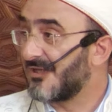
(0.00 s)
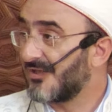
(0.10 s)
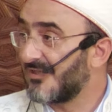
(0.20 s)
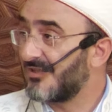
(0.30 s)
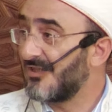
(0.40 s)

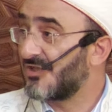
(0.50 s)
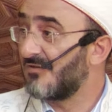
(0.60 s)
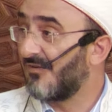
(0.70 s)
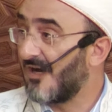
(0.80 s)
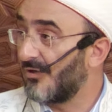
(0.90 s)
başkası
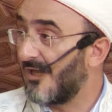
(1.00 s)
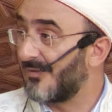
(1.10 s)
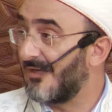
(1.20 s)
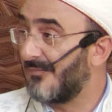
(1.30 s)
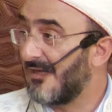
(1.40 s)
için var
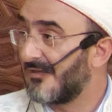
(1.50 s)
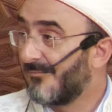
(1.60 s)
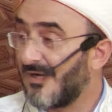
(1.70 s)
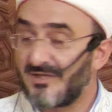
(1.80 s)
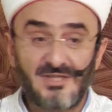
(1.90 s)
olabilme,
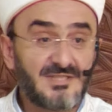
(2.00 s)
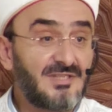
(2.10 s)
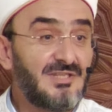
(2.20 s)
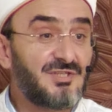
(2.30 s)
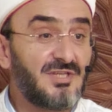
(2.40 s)

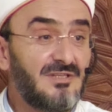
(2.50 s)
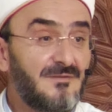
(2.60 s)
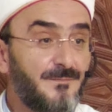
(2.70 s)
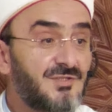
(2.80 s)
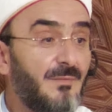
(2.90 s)
başkası için
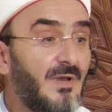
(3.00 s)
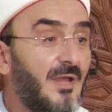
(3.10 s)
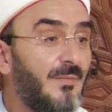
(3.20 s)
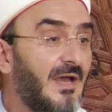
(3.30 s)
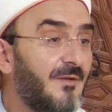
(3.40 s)

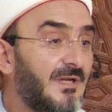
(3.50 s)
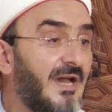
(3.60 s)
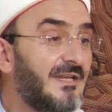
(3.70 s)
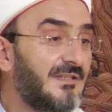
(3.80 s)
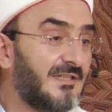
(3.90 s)
çabalama,
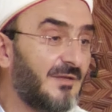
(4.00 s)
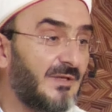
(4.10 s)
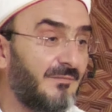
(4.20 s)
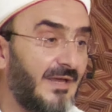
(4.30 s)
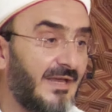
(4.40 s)
gayret
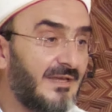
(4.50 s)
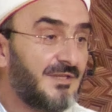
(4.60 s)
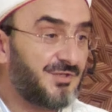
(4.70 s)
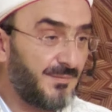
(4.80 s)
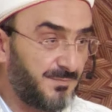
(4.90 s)
edebilme.
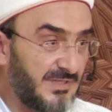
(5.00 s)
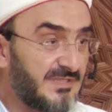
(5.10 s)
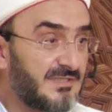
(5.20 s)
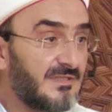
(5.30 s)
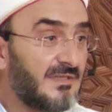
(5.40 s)
İşte
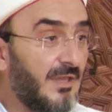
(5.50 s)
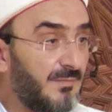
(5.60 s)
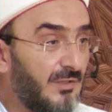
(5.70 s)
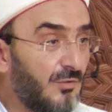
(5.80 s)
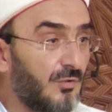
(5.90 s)
biz
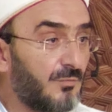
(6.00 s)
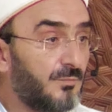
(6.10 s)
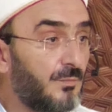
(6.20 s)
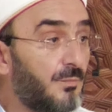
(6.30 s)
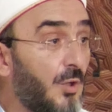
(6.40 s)
emin
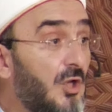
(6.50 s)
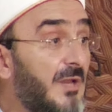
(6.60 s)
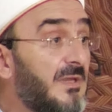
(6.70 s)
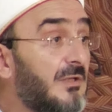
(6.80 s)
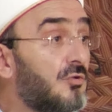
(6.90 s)
olun
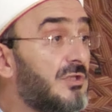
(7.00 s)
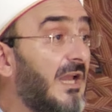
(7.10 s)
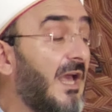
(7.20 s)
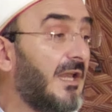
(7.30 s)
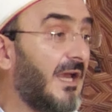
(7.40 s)
böyle bir
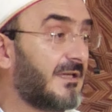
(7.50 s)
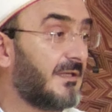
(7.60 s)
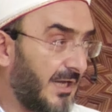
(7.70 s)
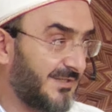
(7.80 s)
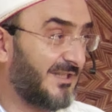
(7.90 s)
güzel ahlak,
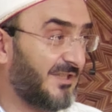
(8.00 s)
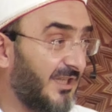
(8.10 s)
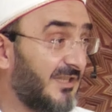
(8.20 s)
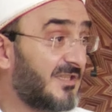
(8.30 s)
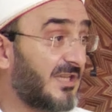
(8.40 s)

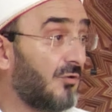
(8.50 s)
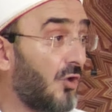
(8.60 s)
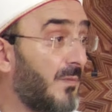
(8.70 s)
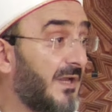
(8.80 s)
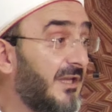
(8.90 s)
Hazreti insan
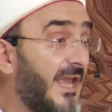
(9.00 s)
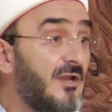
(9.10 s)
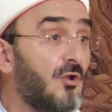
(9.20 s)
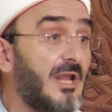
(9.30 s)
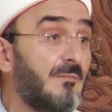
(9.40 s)
olmanın
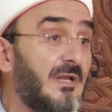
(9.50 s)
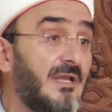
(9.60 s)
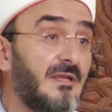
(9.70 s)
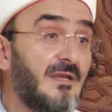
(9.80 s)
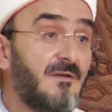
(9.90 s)
en
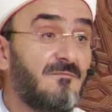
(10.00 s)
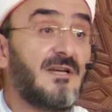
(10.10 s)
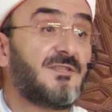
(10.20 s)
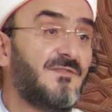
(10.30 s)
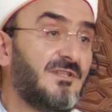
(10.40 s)
önemli
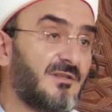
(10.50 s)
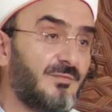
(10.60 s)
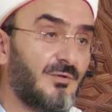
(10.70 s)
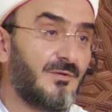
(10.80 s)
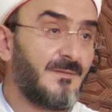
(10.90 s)
vasfıdır
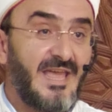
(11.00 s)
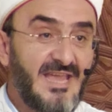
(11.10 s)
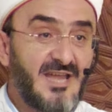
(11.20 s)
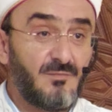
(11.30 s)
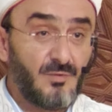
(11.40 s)
bu.
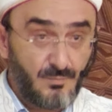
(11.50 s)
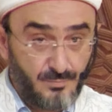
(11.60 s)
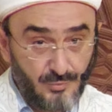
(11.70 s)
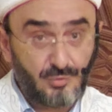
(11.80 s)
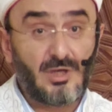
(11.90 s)
Eğer
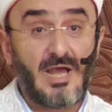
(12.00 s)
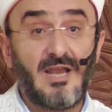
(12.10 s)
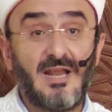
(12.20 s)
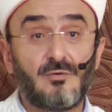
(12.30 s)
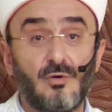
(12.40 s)
bu tür
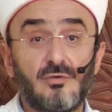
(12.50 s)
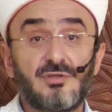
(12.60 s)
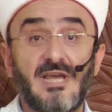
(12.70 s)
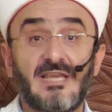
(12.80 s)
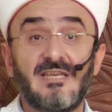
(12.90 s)
ahlak
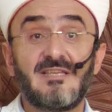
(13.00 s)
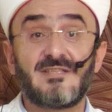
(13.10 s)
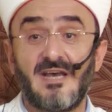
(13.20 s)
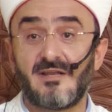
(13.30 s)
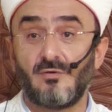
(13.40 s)
olursa,
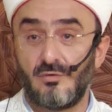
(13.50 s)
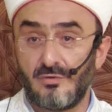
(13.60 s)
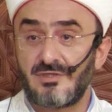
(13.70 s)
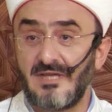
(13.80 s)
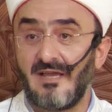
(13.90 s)
ihsar
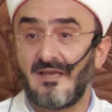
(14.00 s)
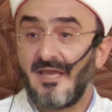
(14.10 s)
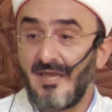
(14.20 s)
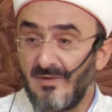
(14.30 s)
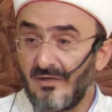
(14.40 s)
olursa
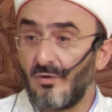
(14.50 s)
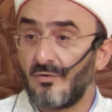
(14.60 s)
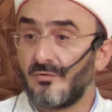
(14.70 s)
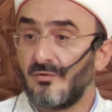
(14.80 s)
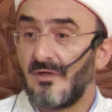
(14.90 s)
emin
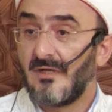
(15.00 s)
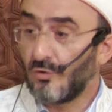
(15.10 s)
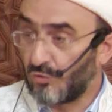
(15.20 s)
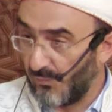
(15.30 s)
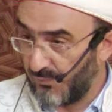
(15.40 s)
olun
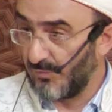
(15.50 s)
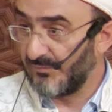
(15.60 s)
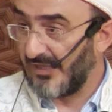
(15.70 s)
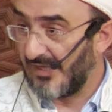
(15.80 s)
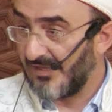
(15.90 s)
o
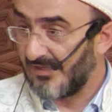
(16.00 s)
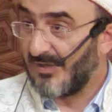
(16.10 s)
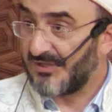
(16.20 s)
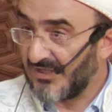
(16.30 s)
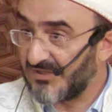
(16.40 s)
toplumda
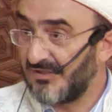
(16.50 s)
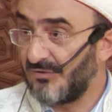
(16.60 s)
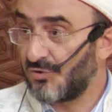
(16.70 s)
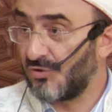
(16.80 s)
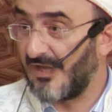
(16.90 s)

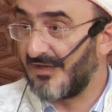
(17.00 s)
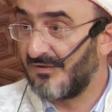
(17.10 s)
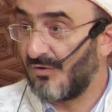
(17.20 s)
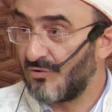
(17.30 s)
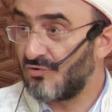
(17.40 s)
başkasını
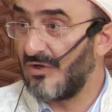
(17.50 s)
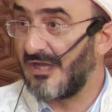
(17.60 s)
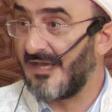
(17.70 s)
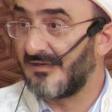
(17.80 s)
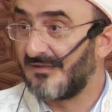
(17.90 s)
düşünen,
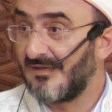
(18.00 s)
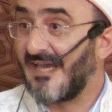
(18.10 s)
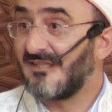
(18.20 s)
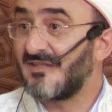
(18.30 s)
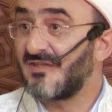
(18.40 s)
öncüleyen,
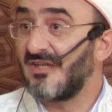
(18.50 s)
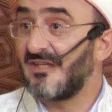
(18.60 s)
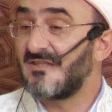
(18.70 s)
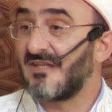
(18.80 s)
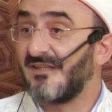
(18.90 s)
kendisini
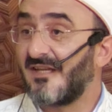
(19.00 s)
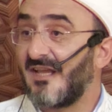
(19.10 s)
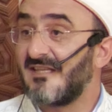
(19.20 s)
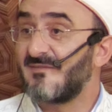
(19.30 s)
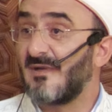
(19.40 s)

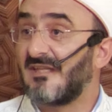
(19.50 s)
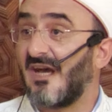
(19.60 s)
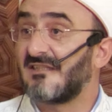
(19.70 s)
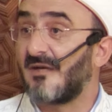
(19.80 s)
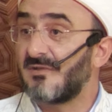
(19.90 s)
insanlara hizmete
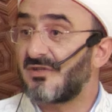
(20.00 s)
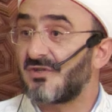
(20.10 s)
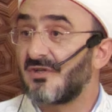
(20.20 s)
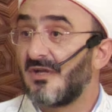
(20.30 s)
adamış,